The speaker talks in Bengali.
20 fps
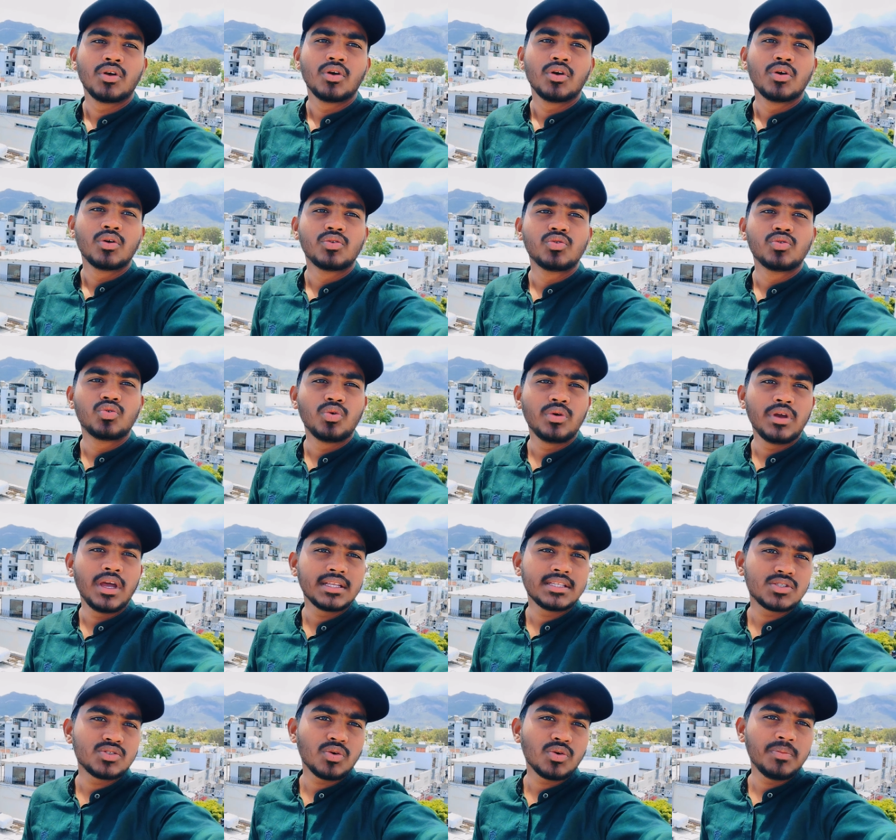দুই হাজার
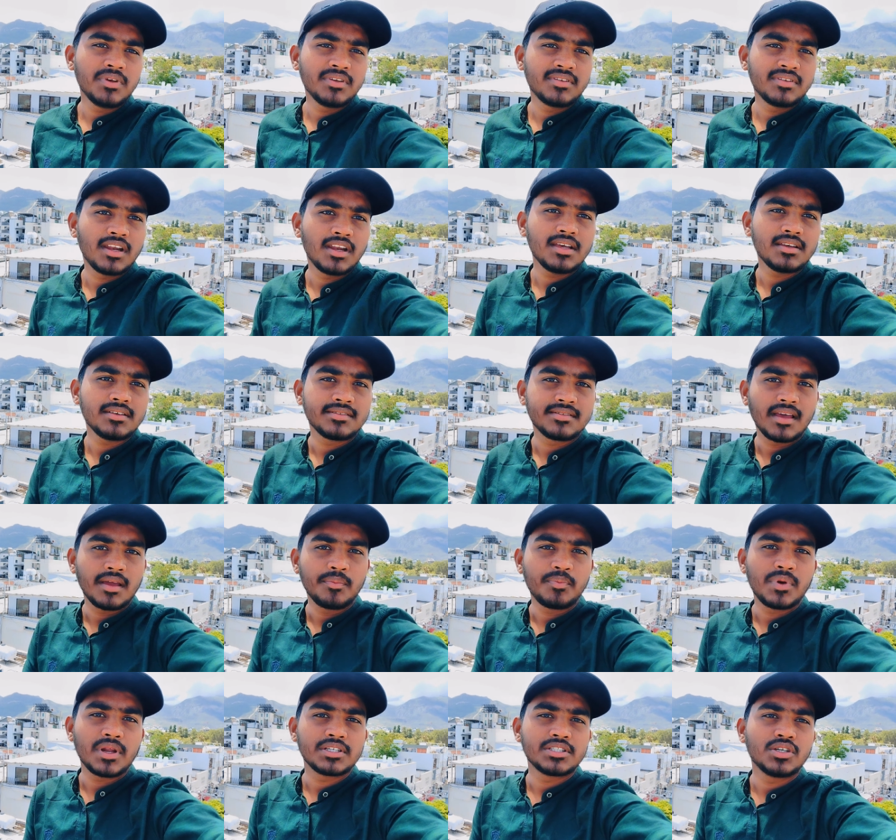চব্বিশ সালে
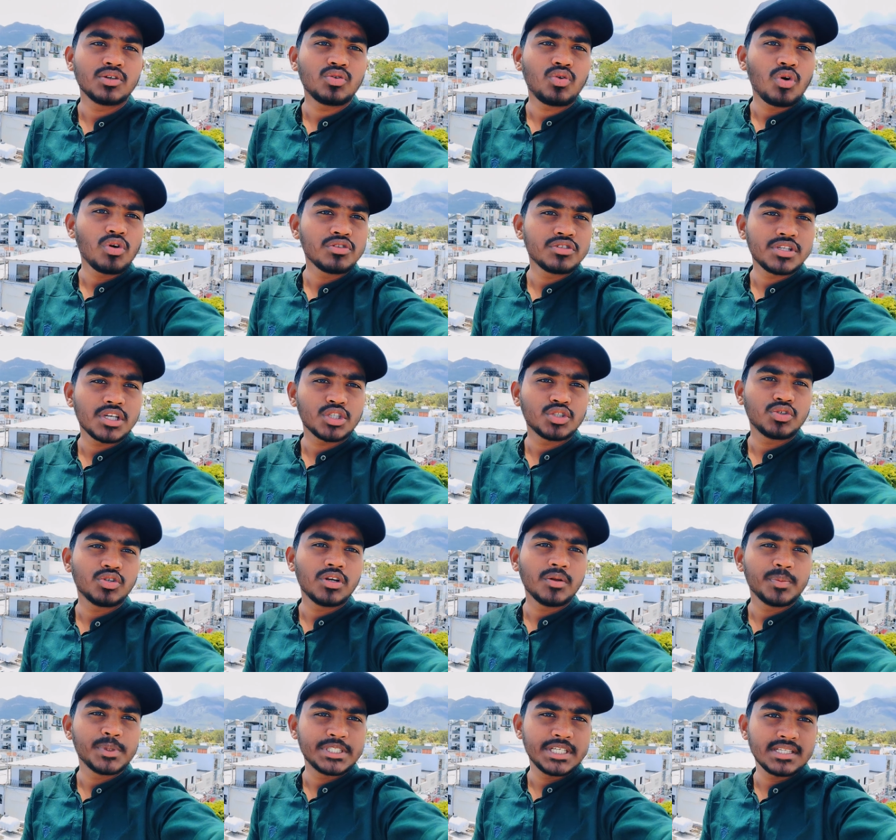সাইপ্রাসের কনস্ট্রাকশনের
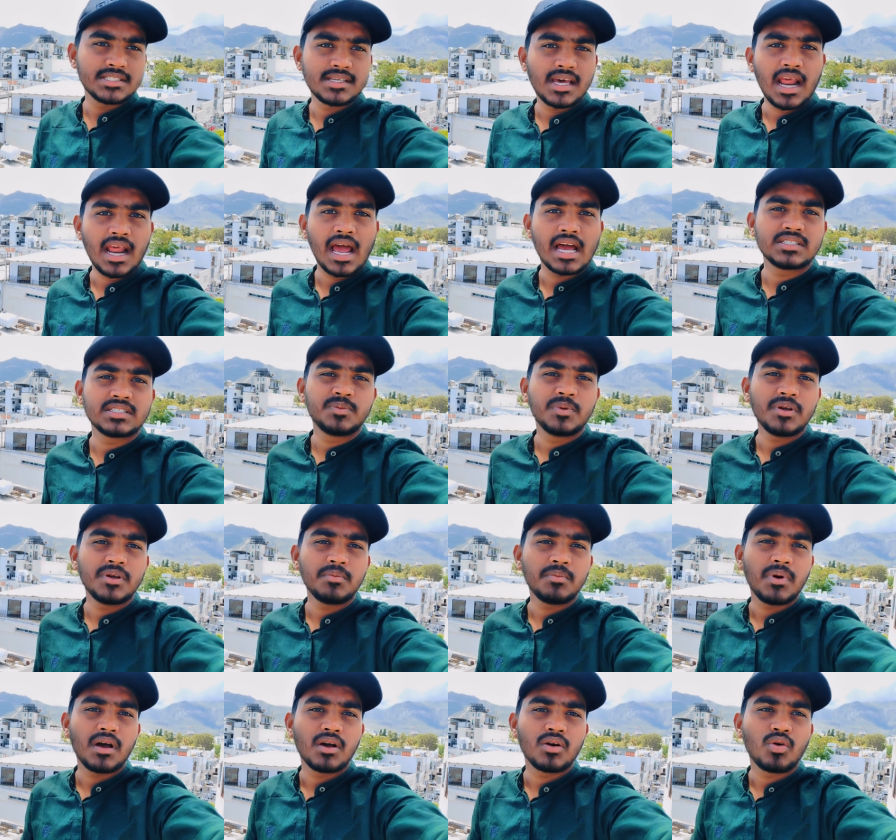বিষয়ে যারা আসবেন
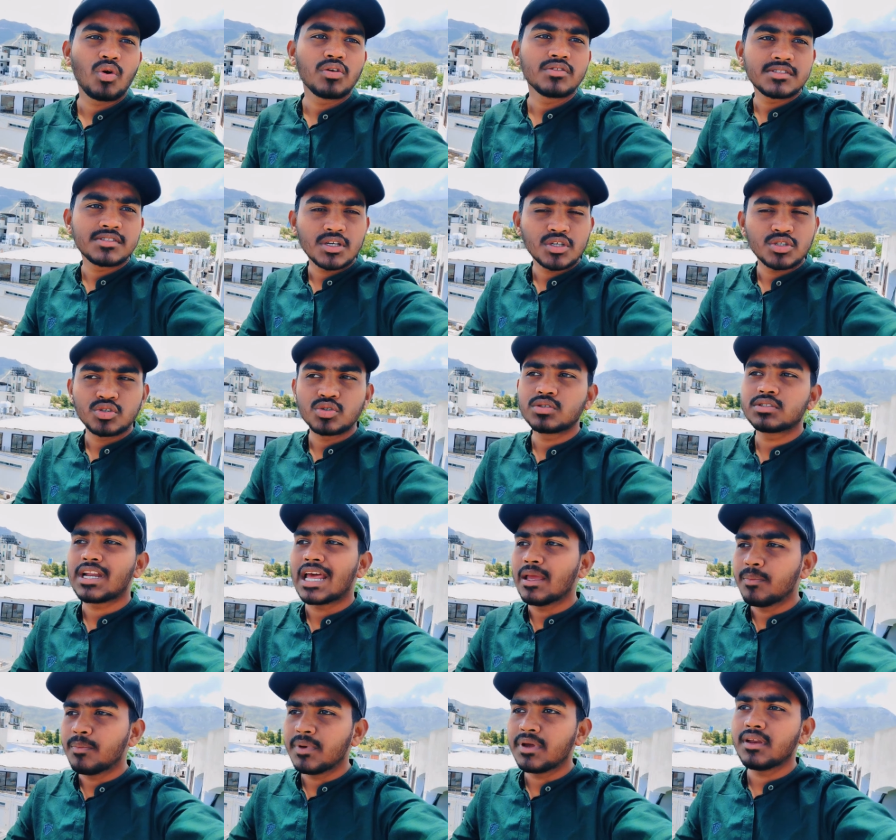বা কনস্ট্রাকশন
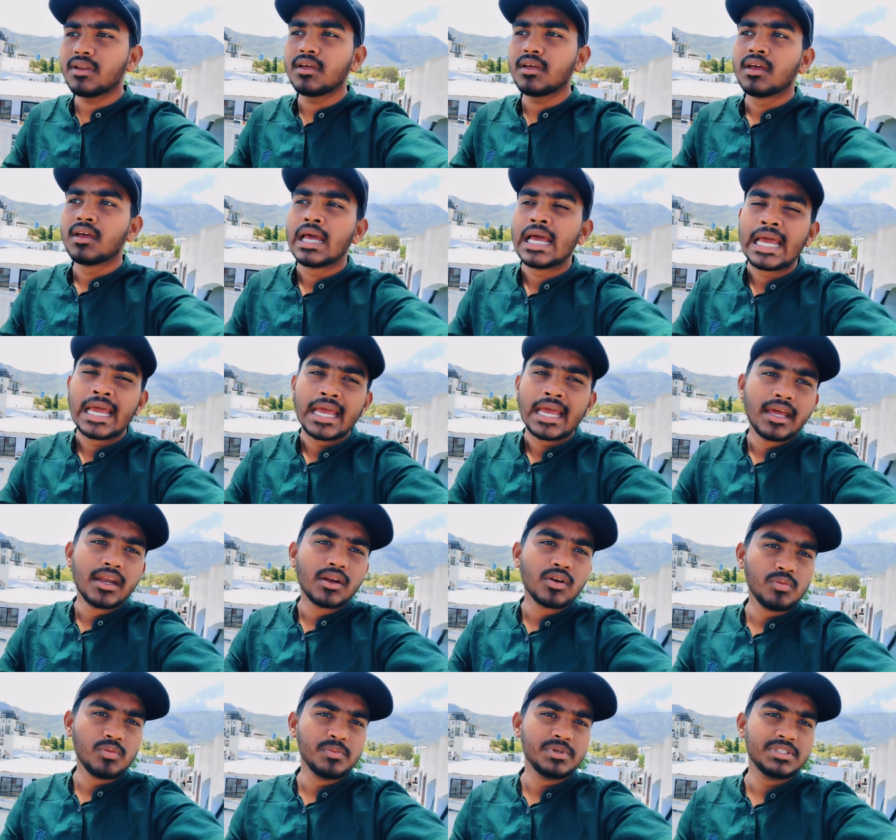টাইপের এরকম
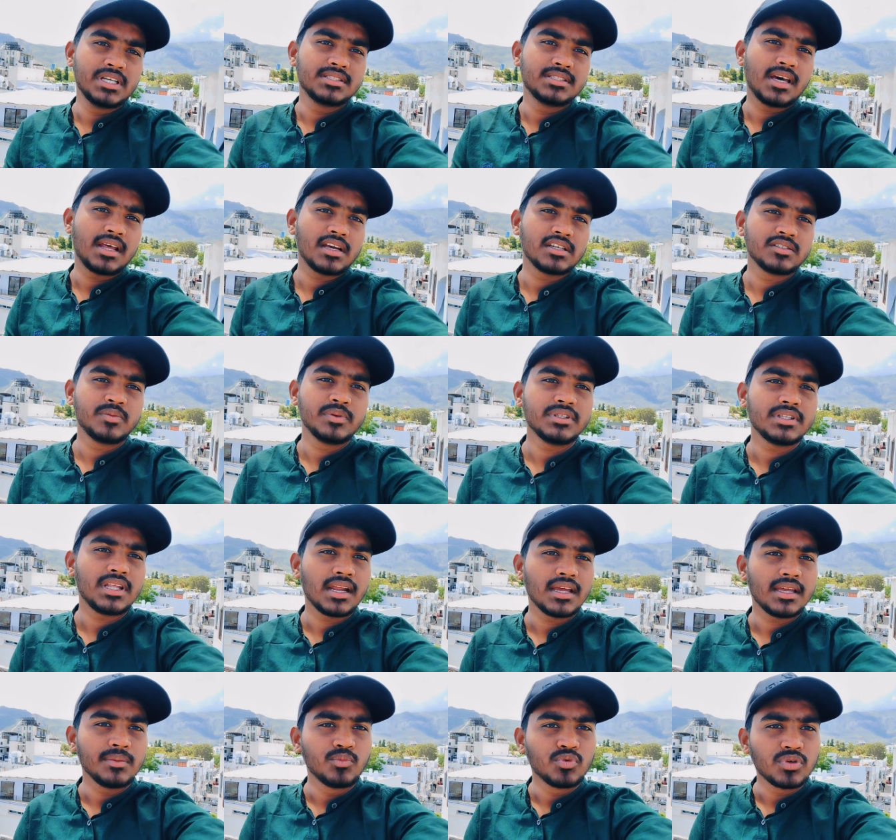বিষয়ে যারা আসবেন তারা
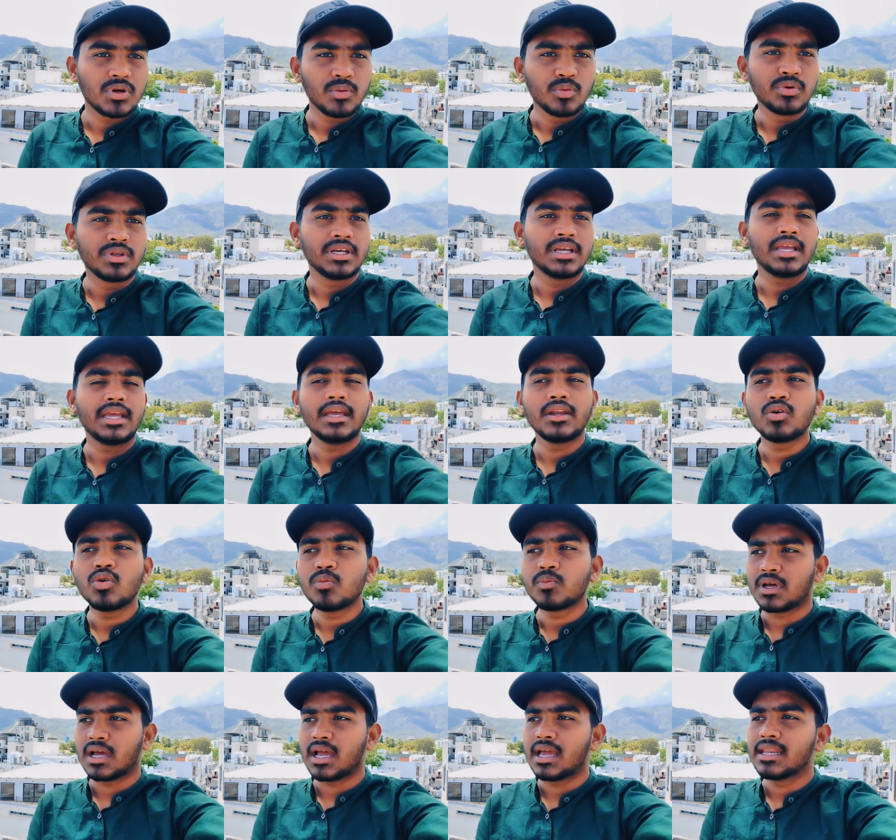মোটামুটি কীরকম
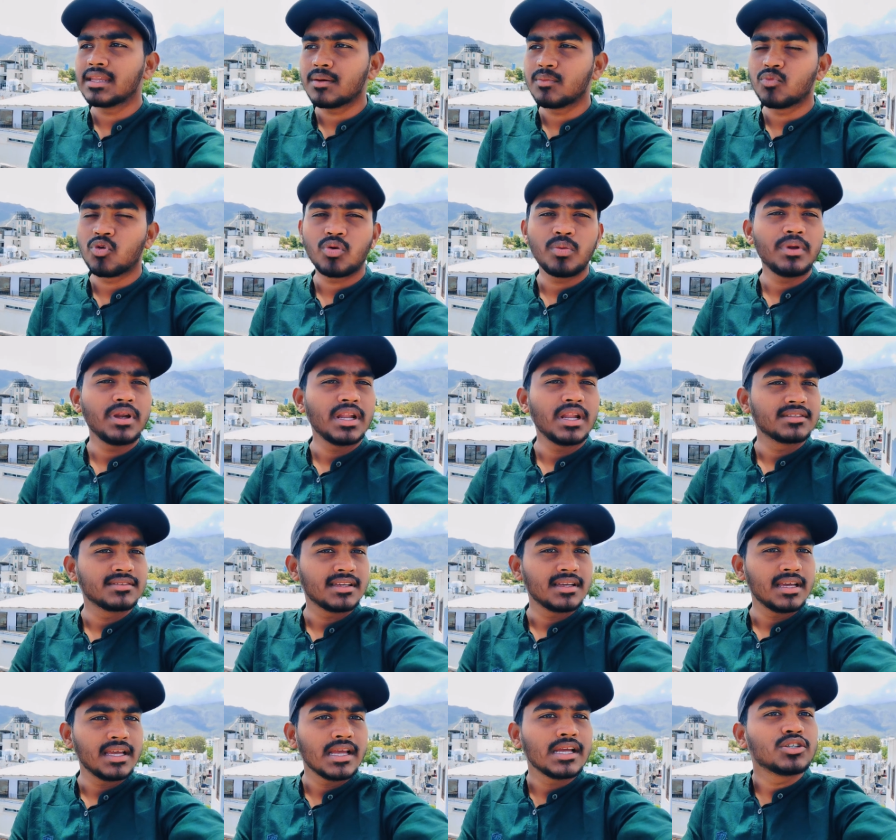টাকা ইনকাম করবেন আজকে
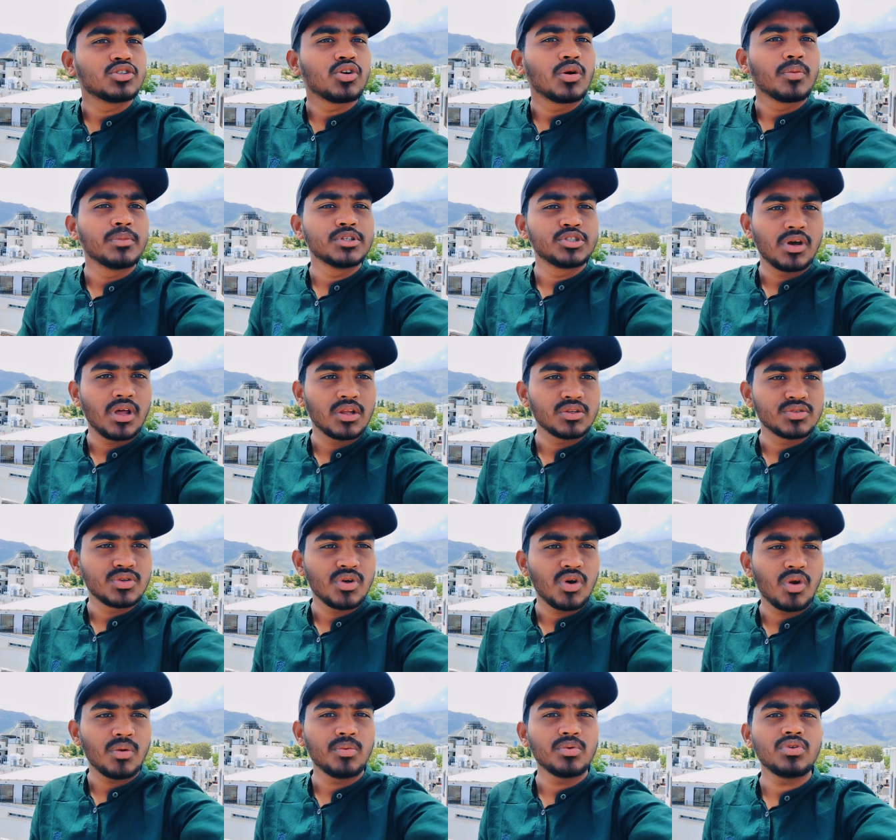এসব বিষয়ে আলোচনা
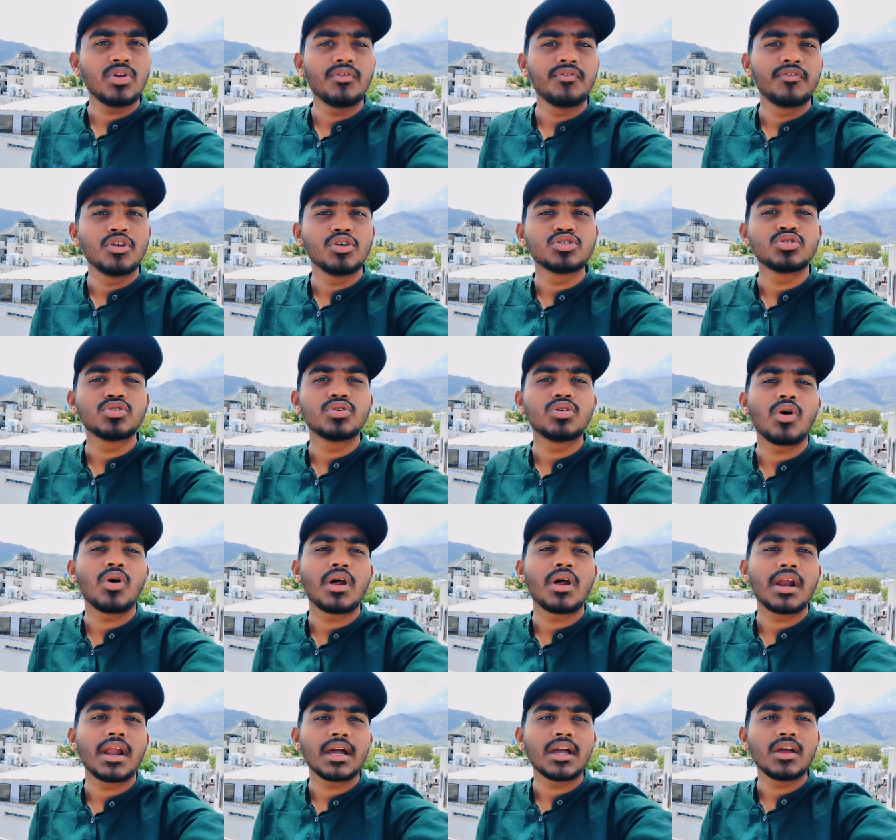করবো তো ভিডিও শুরু করার
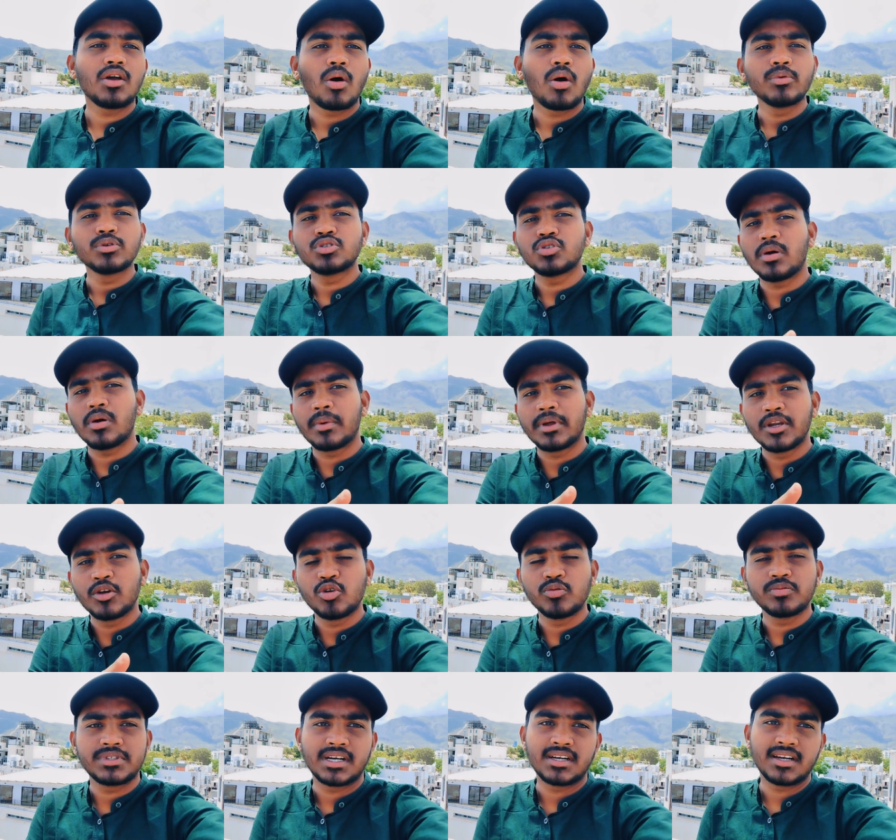আগে অবশ্যই আমার ইউটিউব
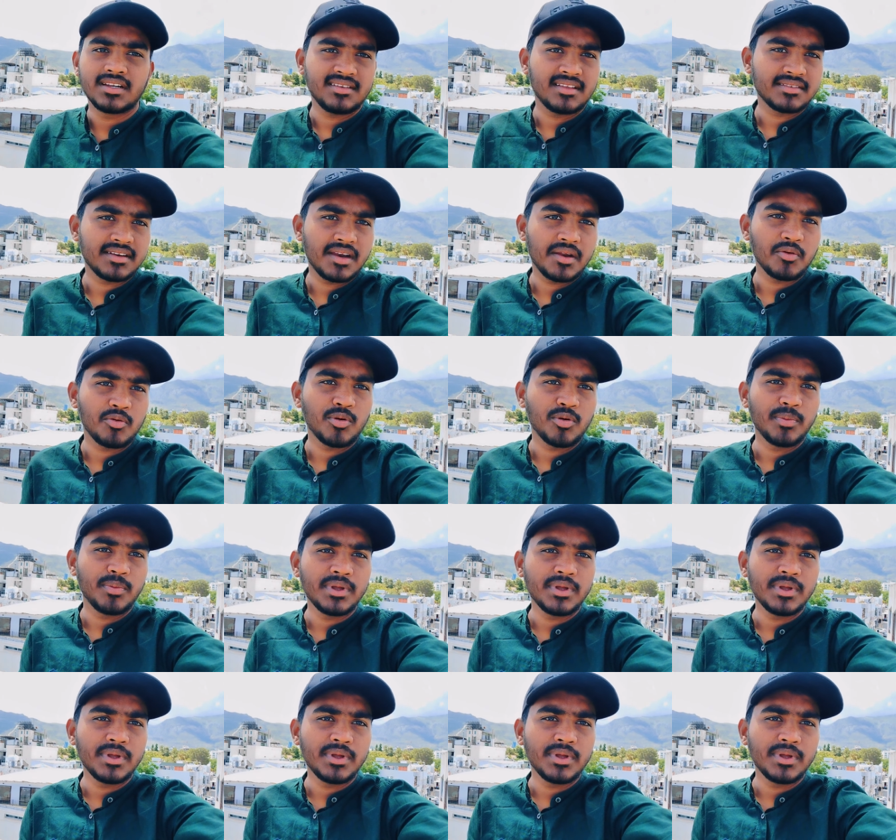চ্যানেলটা সাবস্ক্রাইব করবেন